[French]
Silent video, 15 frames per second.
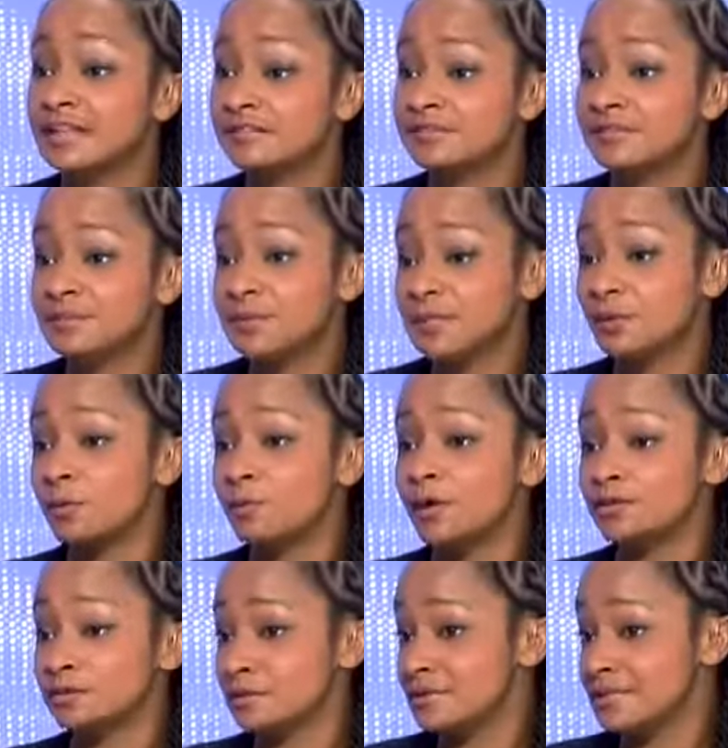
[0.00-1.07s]
d'un film qui
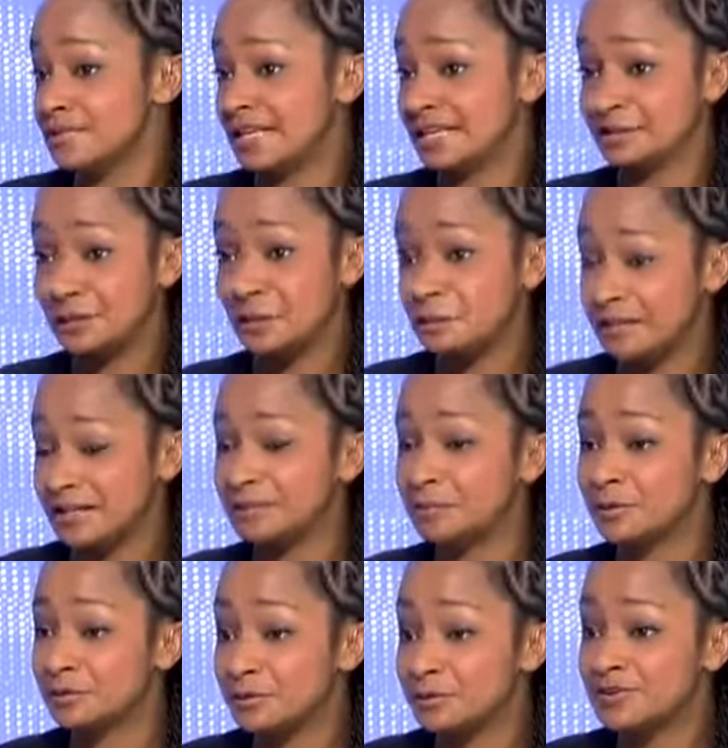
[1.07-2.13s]
comporte une scène
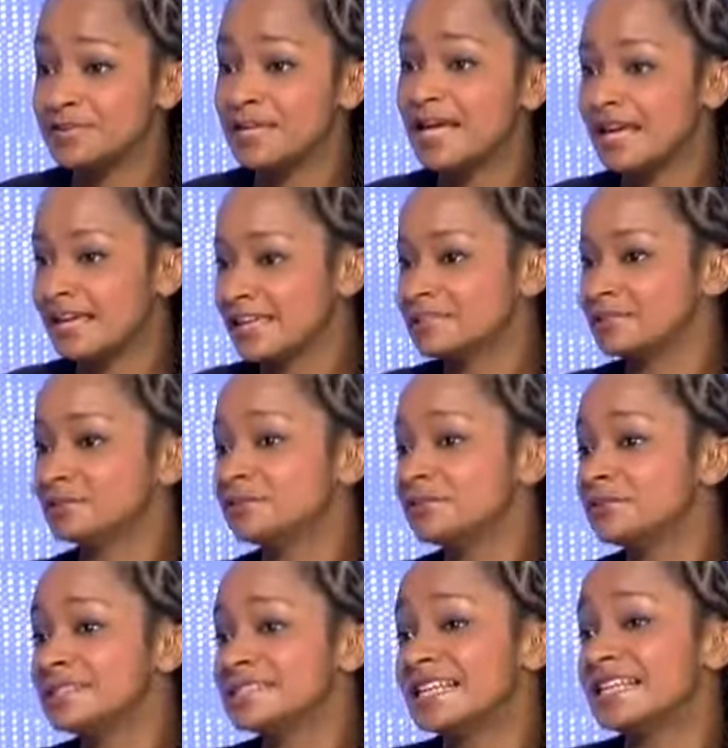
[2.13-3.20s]
complètement culte, qui est sans doute
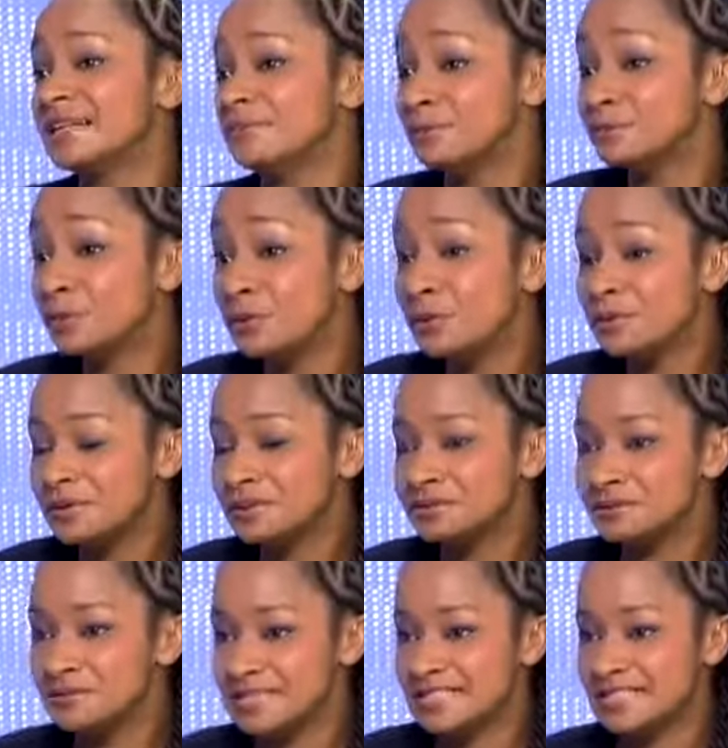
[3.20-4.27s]
une des scènes les plus drôles euh,
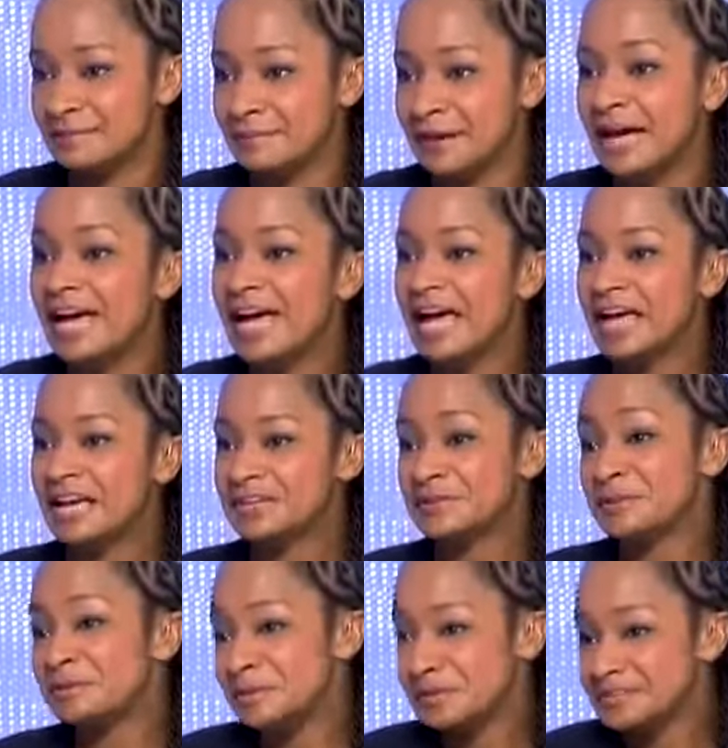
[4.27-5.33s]
du cinéma.
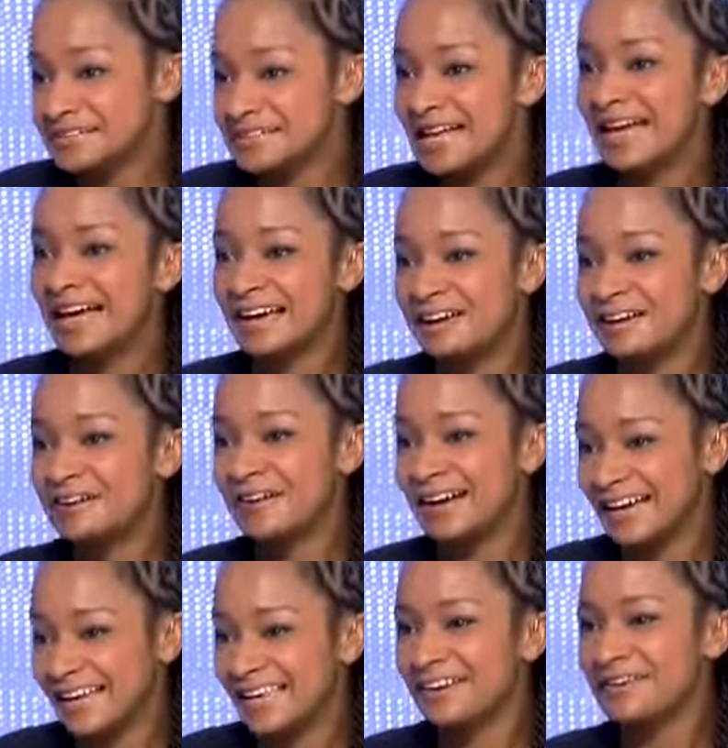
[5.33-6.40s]
Je pense à Quand
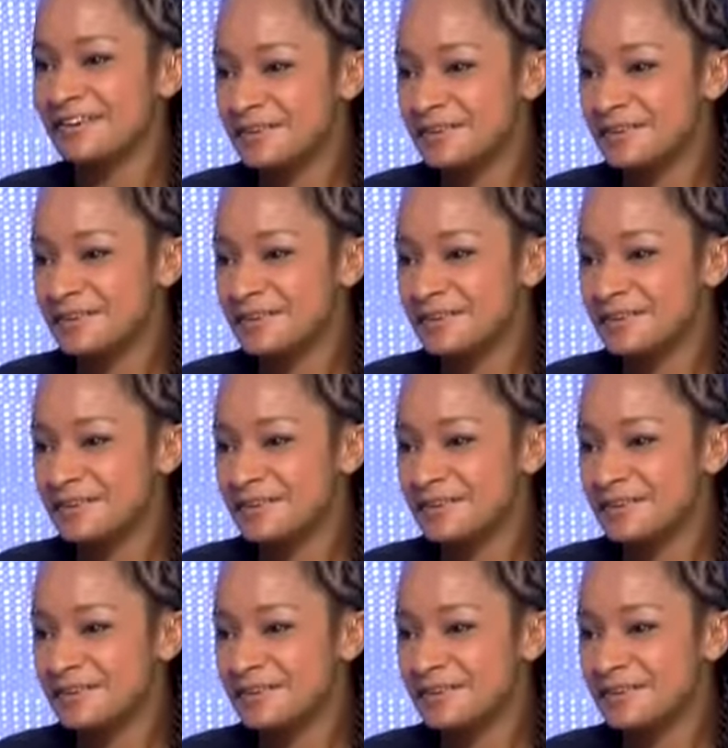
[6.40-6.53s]
Harry